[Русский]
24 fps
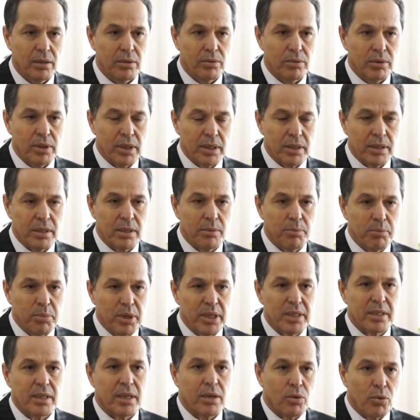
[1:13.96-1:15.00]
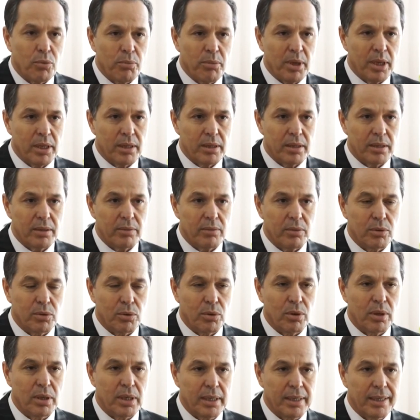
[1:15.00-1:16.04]
Но если без аргументов,
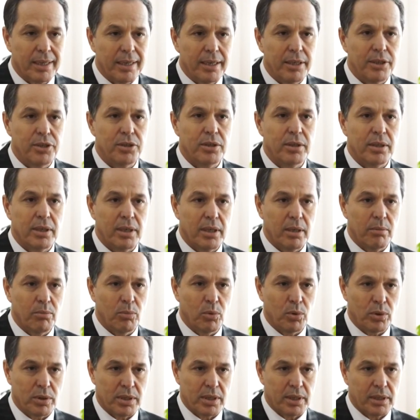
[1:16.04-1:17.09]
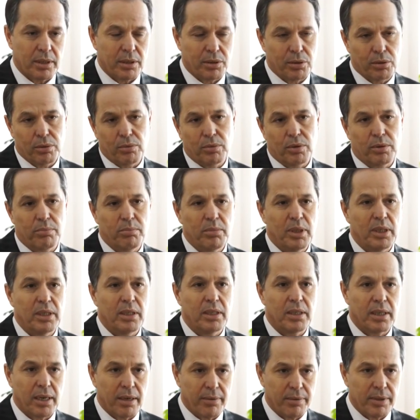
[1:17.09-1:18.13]
только на личных эмоциях, что вот мне
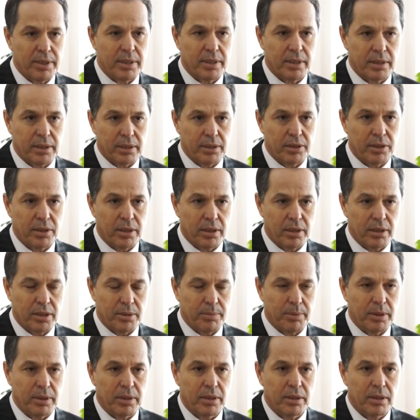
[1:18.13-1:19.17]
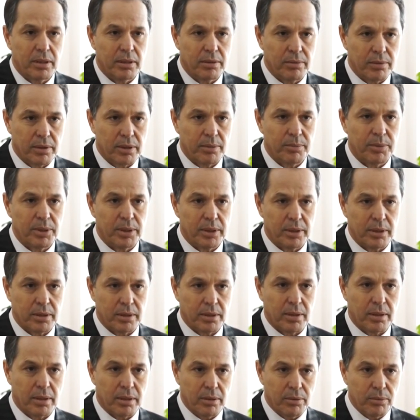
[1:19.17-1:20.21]
не нравится этот член исполнительного
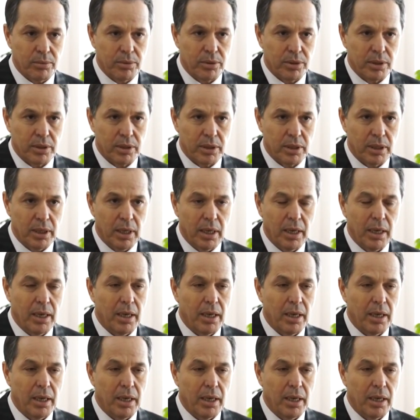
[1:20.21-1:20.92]
комитета Гагаузии,